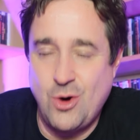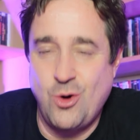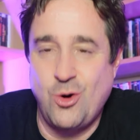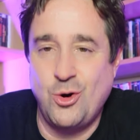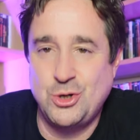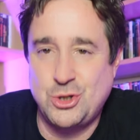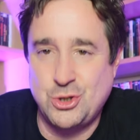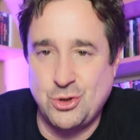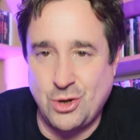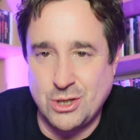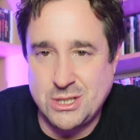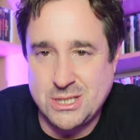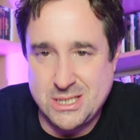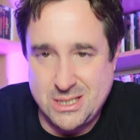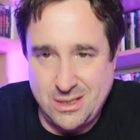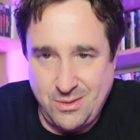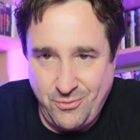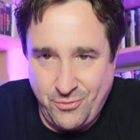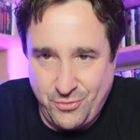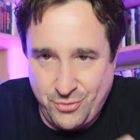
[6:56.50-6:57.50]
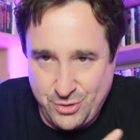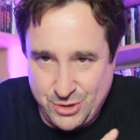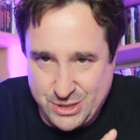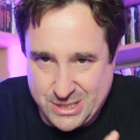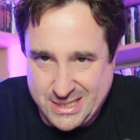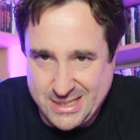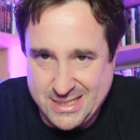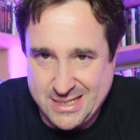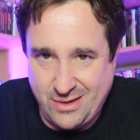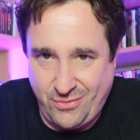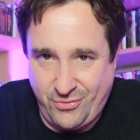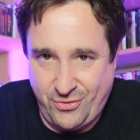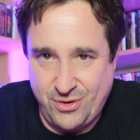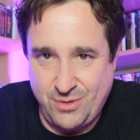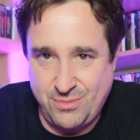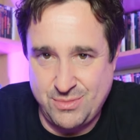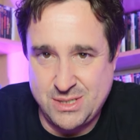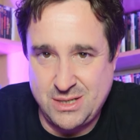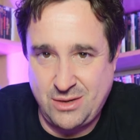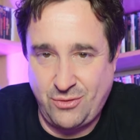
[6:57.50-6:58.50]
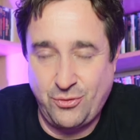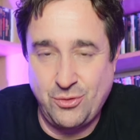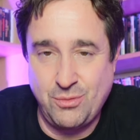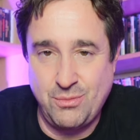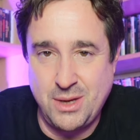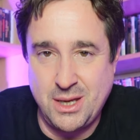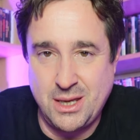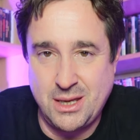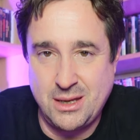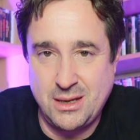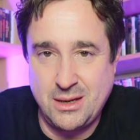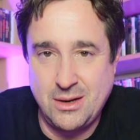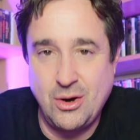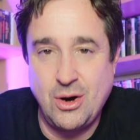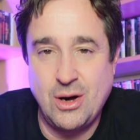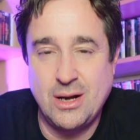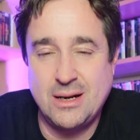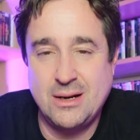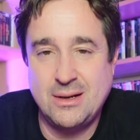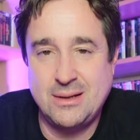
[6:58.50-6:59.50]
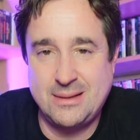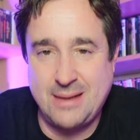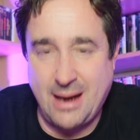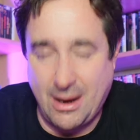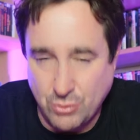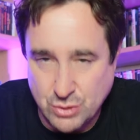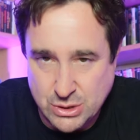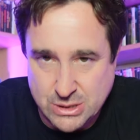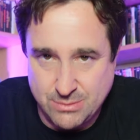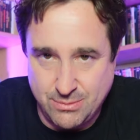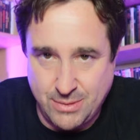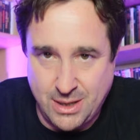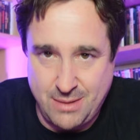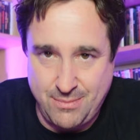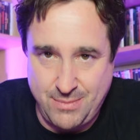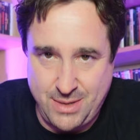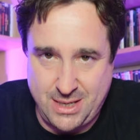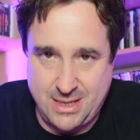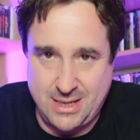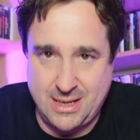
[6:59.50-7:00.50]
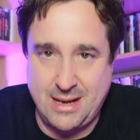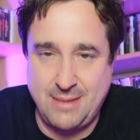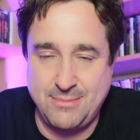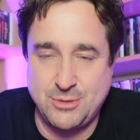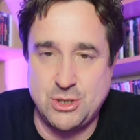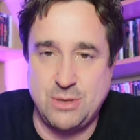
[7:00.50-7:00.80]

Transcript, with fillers: Und trotzdem fühlt dieser Film sich für mich tausendmal mehr nach einem